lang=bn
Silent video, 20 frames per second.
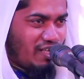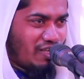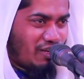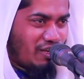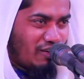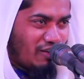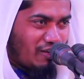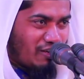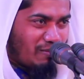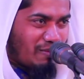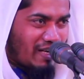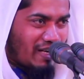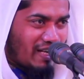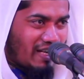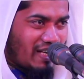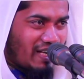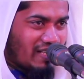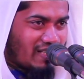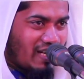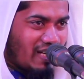ঘর
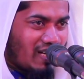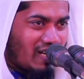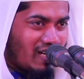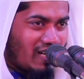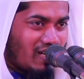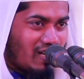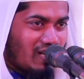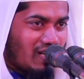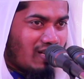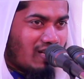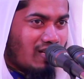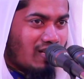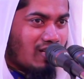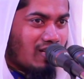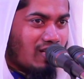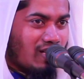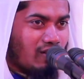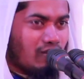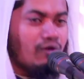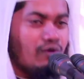বানায়
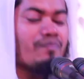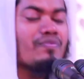দাও